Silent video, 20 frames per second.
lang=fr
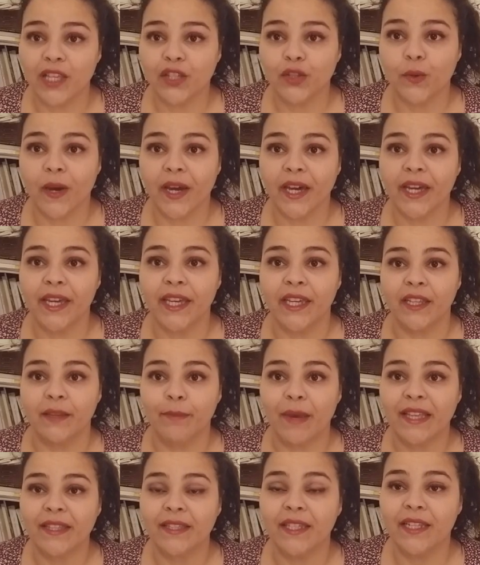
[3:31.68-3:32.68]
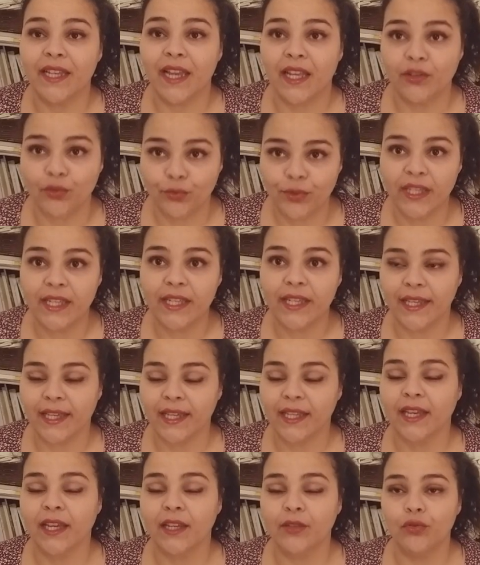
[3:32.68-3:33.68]
la soirée et une partie de la nuit, les
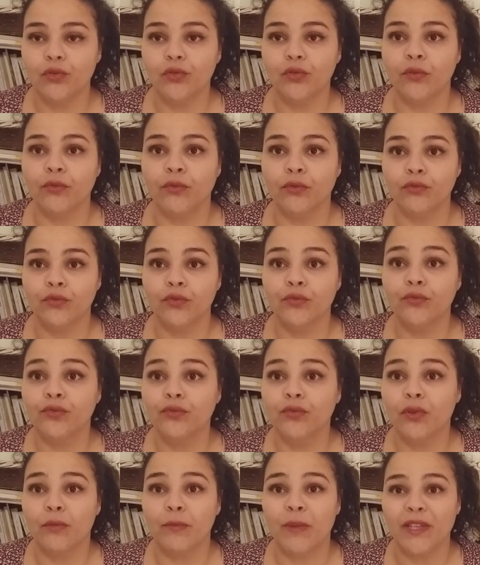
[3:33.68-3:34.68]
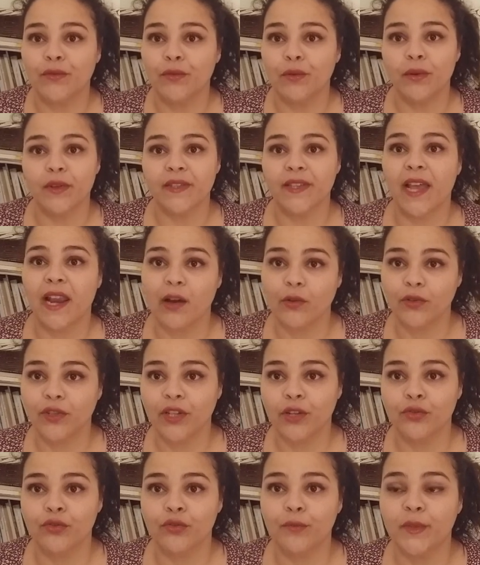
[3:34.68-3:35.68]
quatre adultes vont du coup euh, bah, se lancer à la
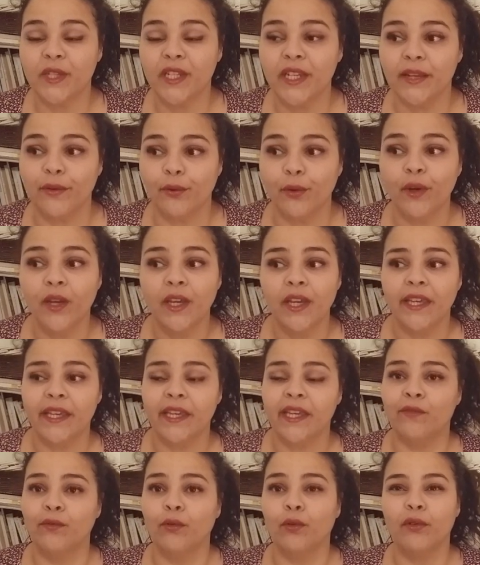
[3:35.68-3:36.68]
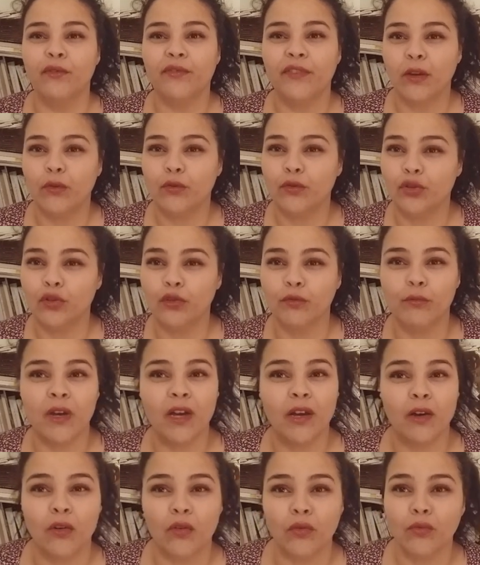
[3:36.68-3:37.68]
recherche du petit Léo. Ils vont refaire le
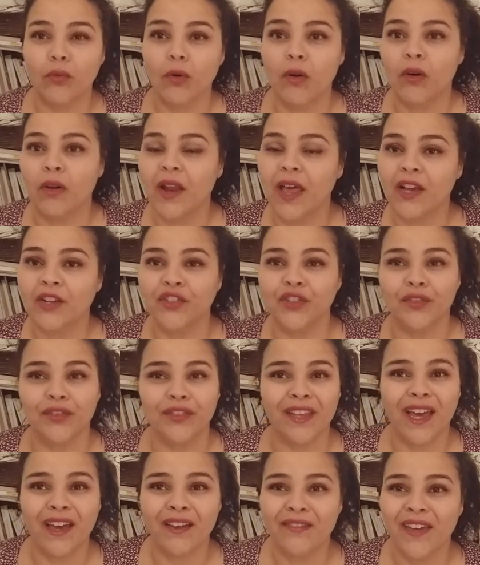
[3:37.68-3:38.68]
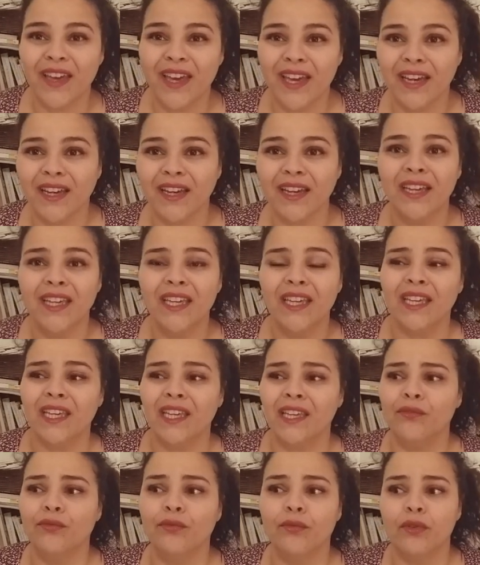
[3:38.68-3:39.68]
chemin en long, en large et en travers.
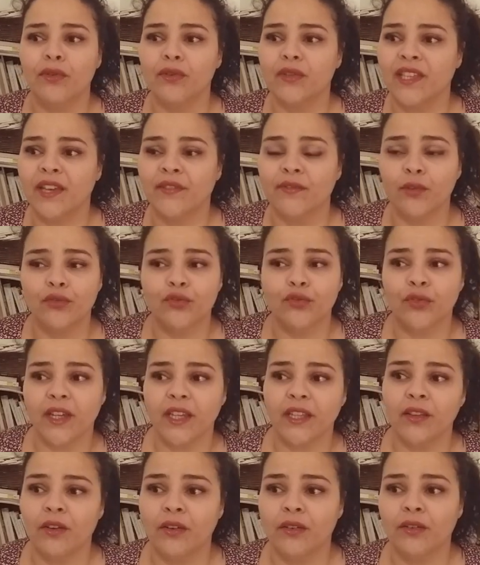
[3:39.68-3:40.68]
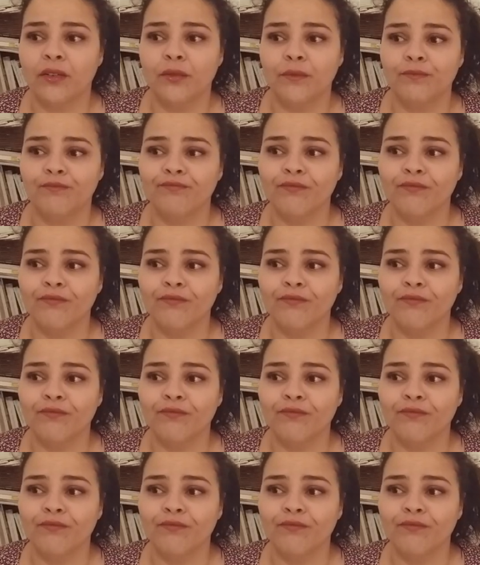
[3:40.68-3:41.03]
Ils vont euh, s'aventurer dans,